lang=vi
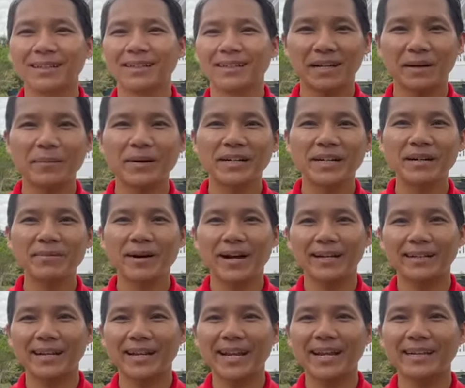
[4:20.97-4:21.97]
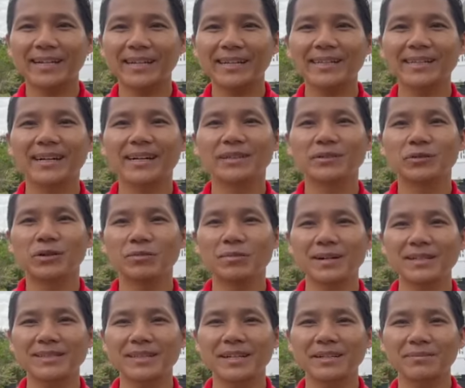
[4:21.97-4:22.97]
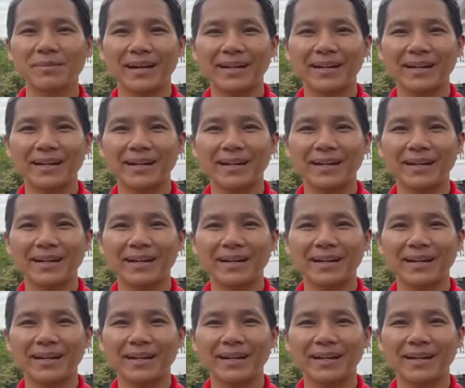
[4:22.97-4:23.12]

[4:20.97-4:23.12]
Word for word: Cảm ơn các bạn đã đăng ký kênh của ông Bán Sơn.